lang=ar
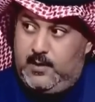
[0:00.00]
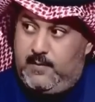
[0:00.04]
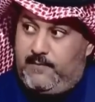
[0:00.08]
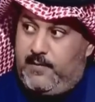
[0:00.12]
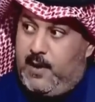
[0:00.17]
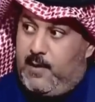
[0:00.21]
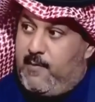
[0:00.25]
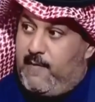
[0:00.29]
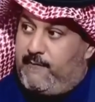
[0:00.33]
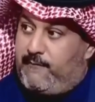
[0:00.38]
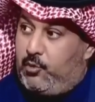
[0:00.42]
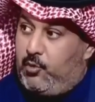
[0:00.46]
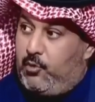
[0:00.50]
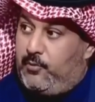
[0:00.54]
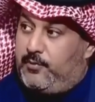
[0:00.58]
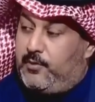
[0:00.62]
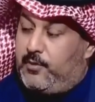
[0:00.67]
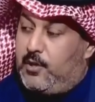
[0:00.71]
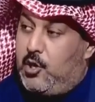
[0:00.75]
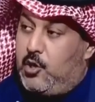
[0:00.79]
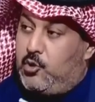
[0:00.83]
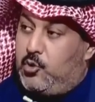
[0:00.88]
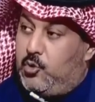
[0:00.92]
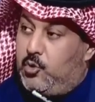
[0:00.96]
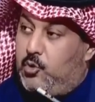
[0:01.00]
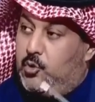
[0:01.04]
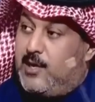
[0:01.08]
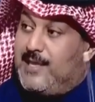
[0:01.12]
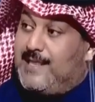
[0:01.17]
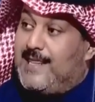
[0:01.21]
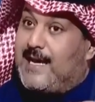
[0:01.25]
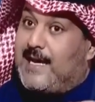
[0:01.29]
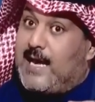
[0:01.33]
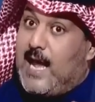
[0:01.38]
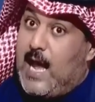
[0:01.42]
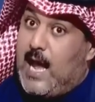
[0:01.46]
فالمفروض انه
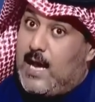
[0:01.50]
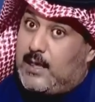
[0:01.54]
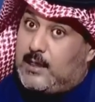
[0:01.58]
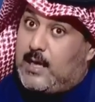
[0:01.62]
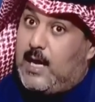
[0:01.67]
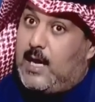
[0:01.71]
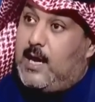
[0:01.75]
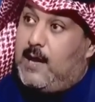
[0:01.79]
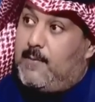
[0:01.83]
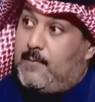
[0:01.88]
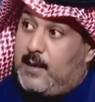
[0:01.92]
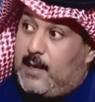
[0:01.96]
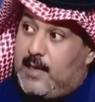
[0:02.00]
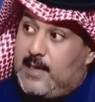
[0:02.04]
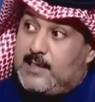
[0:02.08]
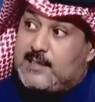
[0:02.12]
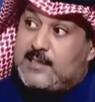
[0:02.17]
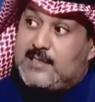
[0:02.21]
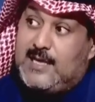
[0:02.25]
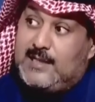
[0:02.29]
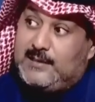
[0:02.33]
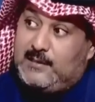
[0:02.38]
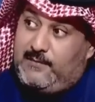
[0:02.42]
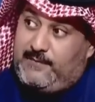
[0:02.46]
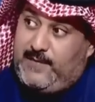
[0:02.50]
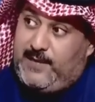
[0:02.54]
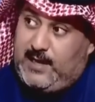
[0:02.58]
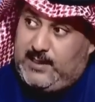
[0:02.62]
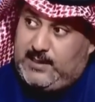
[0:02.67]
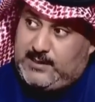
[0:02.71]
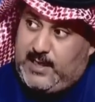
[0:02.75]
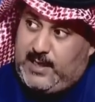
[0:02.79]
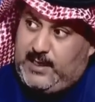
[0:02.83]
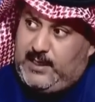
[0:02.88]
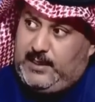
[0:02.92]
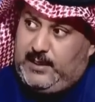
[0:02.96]
اذا كان كلام رئيس نادي الفيح
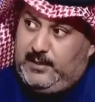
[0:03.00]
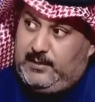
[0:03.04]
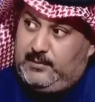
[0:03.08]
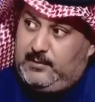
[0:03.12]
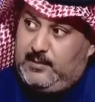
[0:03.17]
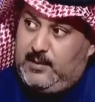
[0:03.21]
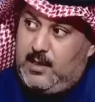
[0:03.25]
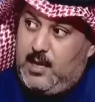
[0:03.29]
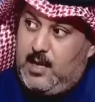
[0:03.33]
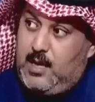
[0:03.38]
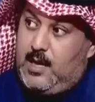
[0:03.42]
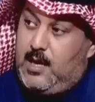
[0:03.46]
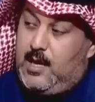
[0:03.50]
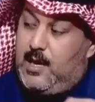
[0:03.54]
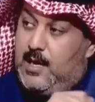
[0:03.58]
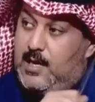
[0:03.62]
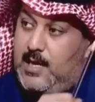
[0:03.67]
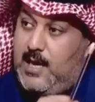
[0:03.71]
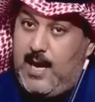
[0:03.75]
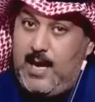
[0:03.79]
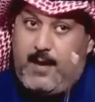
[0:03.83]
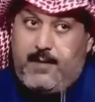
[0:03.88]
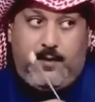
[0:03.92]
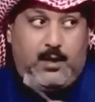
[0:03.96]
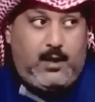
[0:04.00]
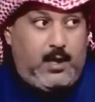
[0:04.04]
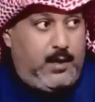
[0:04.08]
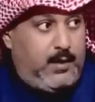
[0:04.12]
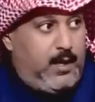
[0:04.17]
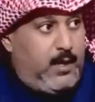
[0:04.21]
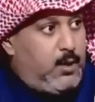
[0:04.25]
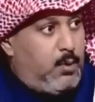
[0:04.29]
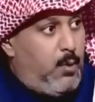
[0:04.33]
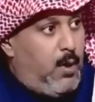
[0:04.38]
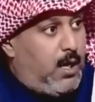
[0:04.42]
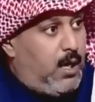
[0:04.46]
صحيح اللي ياخذ
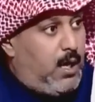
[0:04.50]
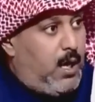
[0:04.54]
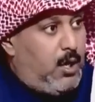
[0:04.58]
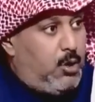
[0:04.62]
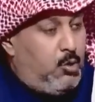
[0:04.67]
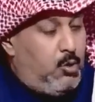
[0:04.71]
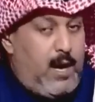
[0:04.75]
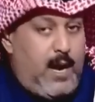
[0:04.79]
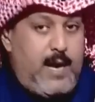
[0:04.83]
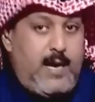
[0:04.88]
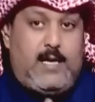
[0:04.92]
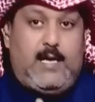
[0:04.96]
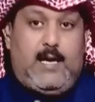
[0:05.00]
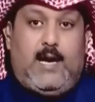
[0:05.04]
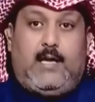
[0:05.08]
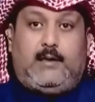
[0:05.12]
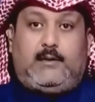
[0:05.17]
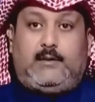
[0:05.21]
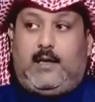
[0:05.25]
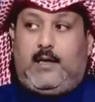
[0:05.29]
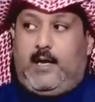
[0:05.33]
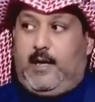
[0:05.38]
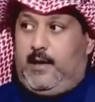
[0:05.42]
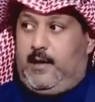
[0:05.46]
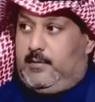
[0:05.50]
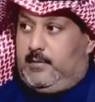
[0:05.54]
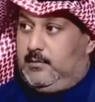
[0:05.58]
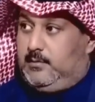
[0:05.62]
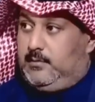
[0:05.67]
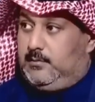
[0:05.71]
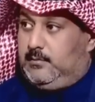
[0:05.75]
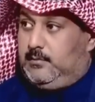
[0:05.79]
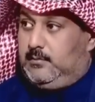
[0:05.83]
القرار يوقع يقول انا اللي اخذت القرار